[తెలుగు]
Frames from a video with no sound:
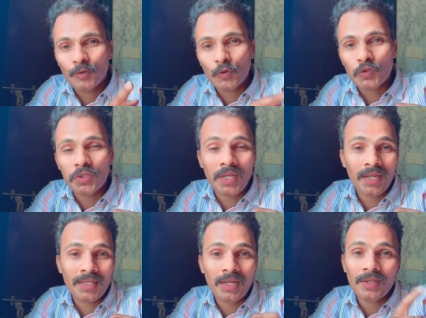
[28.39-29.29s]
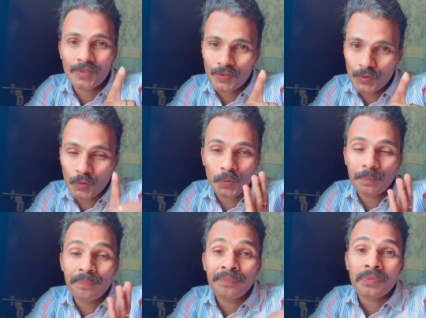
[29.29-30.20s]
చూస్తున్నాం కదా సో
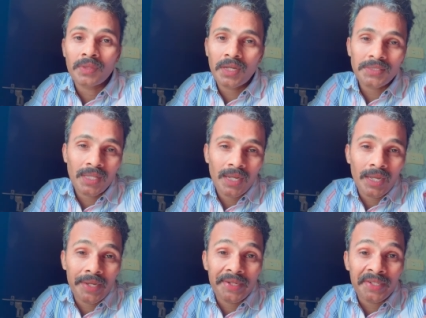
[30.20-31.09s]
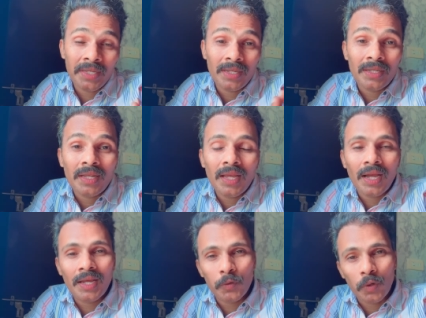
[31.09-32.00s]
నా సలహా ఏంటంటే
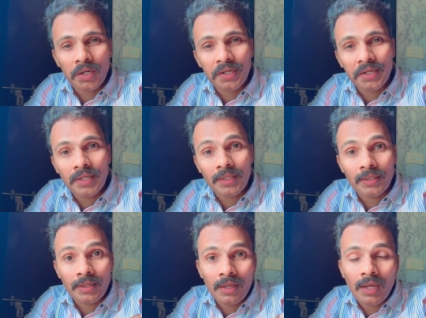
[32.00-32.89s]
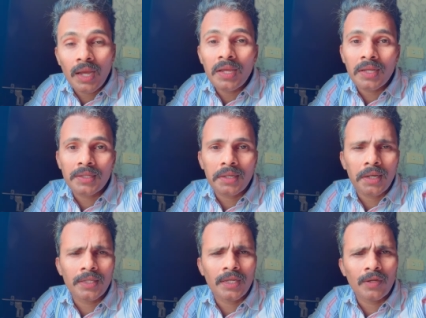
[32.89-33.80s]
ఏఐ వాడండి అని ఏఐ
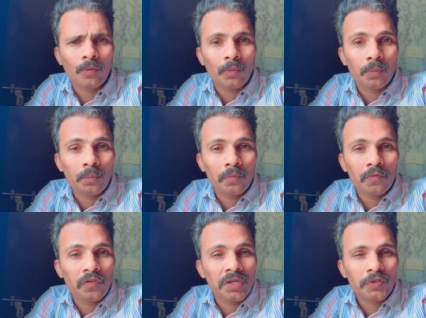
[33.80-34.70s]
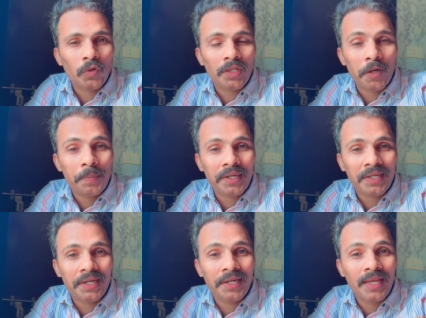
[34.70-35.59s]
అనగానే ఫేస్ ఒకలా
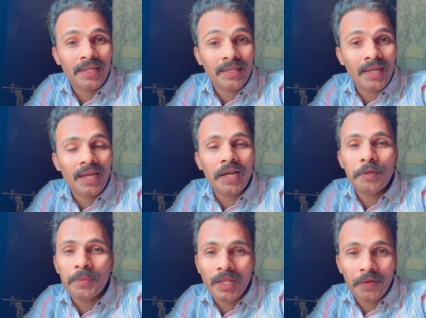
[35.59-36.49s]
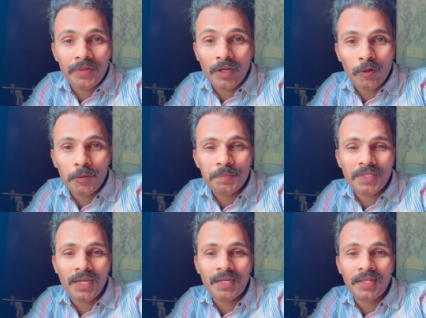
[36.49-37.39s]
పెట్టకండి ఏఐ మీరేమి డెవలప్
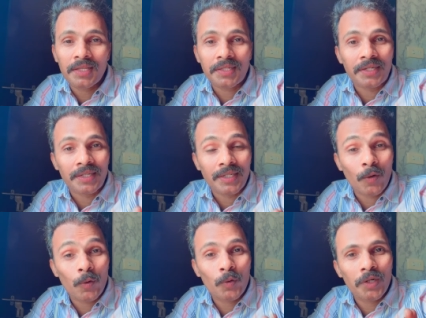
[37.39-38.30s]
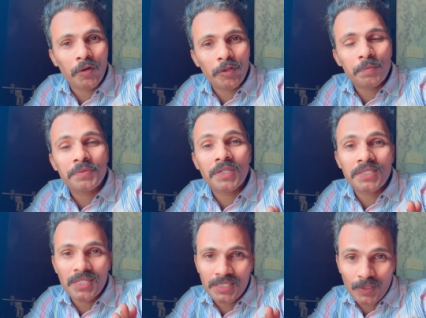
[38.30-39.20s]
చేయక్కర్లేదండి ఎవడో డెవలప్
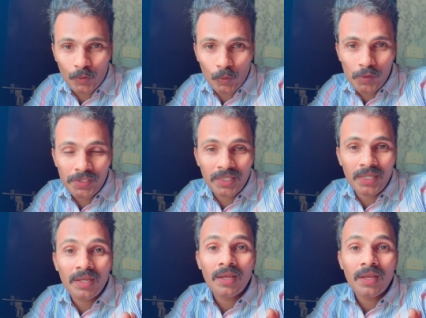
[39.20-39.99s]
చేసేసిన టూల్స్ని